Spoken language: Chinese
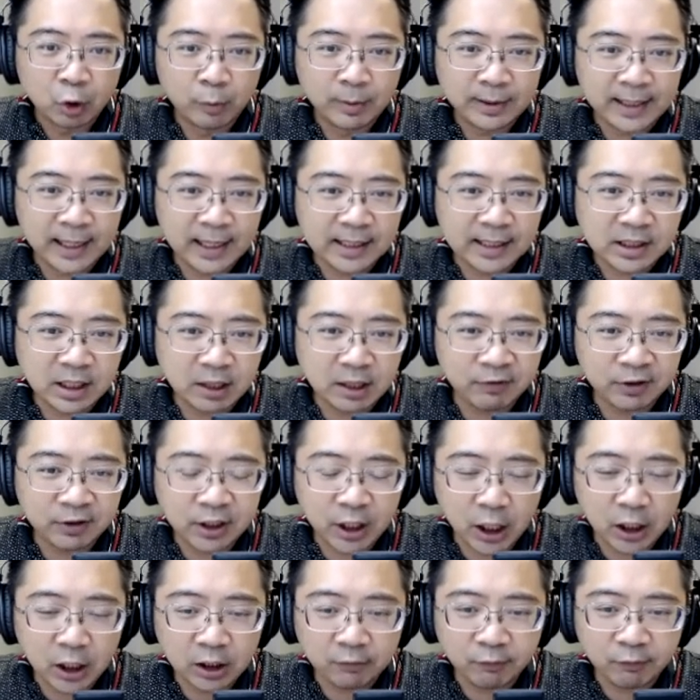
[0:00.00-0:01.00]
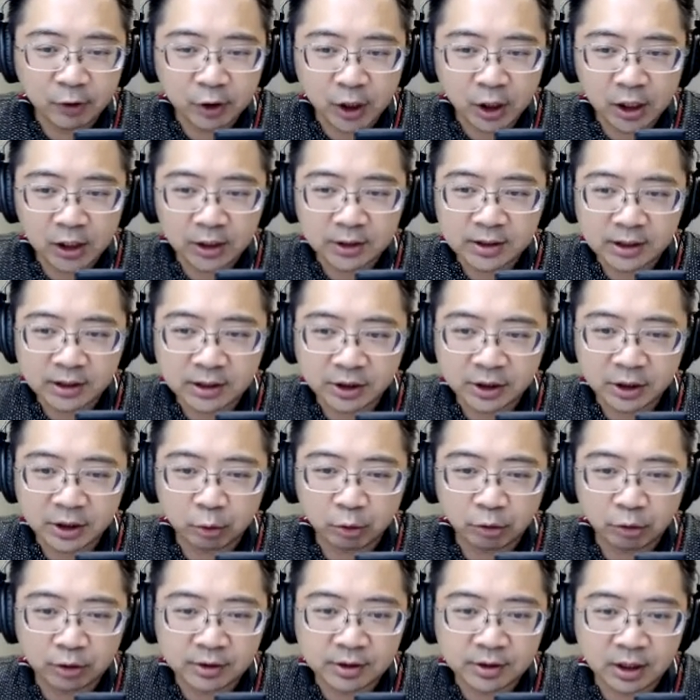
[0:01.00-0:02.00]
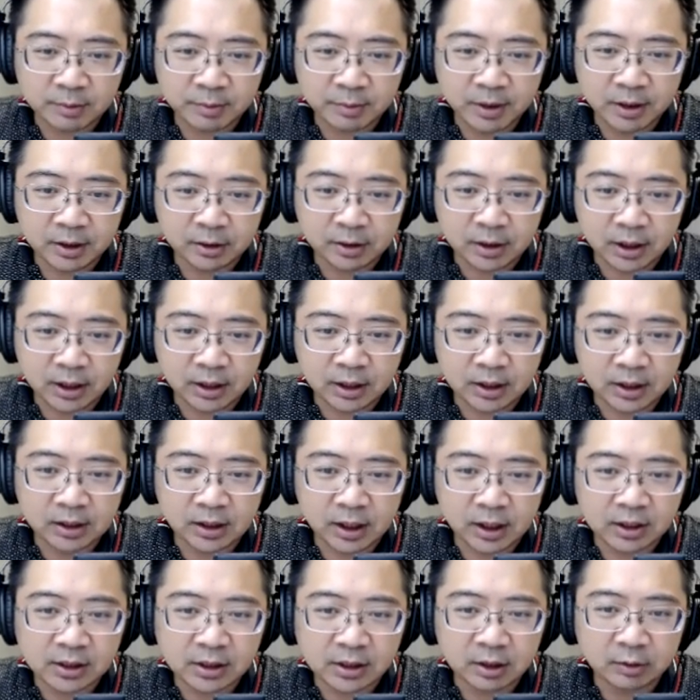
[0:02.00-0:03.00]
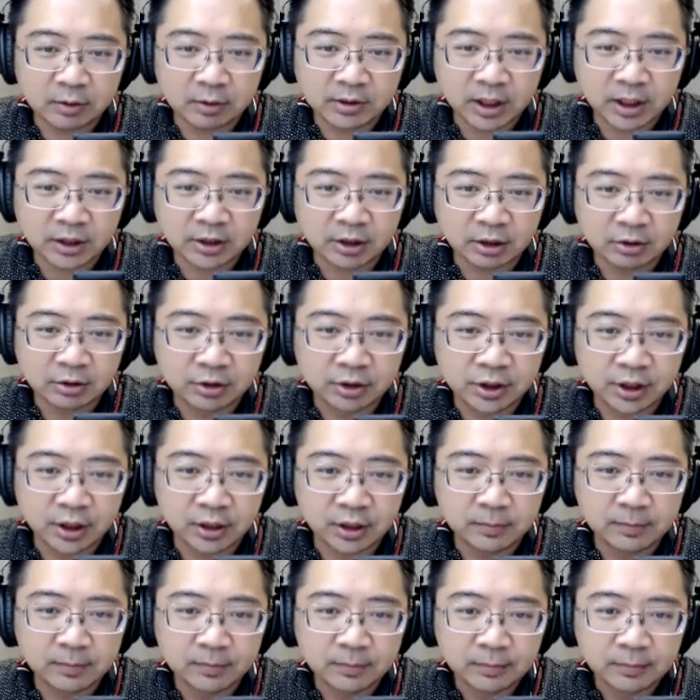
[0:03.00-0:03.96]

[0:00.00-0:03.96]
们来看一下 Vitalik， Vitalik 在自己的 Twitter 上面，他也跟大家讲，哇、哦，三个小时之前，